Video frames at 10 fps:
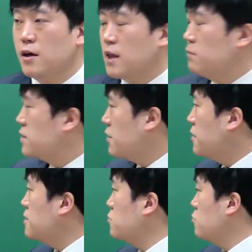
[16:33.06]
그다음
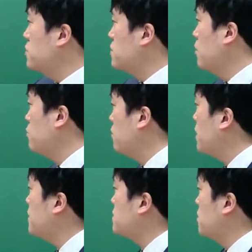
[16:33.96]
세관에서도 이제 업무를
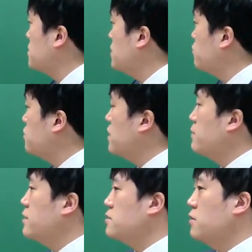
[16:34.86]
하면서 실무를
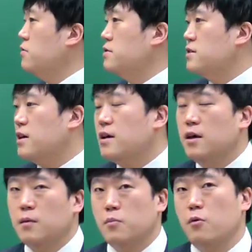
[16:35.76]
하면서 이제
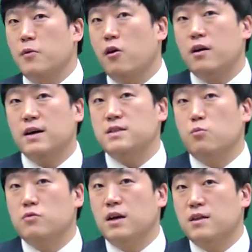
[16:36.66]
명확하지
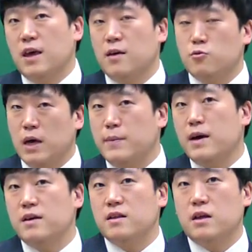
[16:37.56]
못한 게 좀
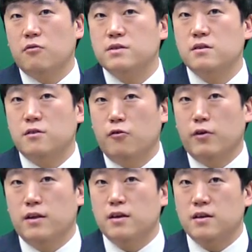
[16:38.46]
애매한 게 있다고 했을
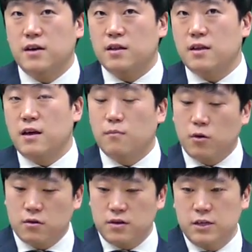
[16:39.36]
경우에는 그에 대한
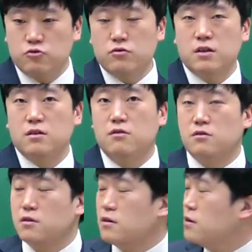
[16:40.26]
어떤 기준 같은
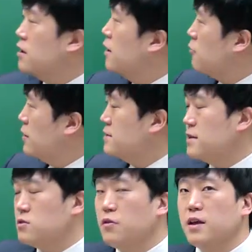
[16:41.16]
것들을
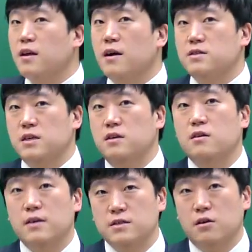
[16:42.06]
관세청에다가
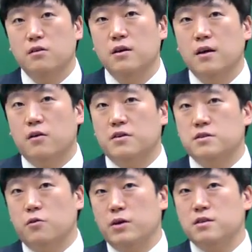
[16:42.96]
질의를 해서
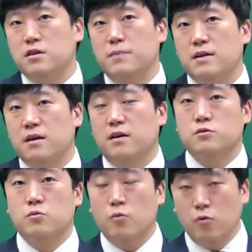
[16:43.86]
거기서 회신을
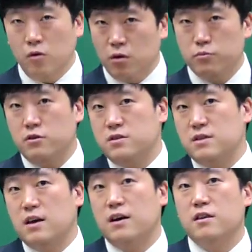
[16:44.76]
받아가지고 업무를
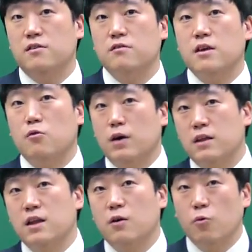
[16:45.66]
진행하는 형태로
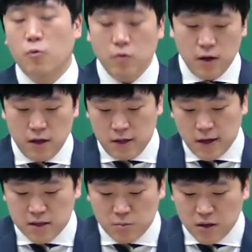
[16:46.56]
간다고
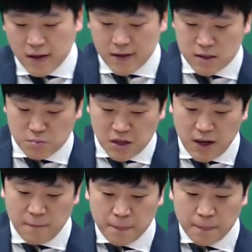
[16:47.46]
이해하시면 되겠습니다.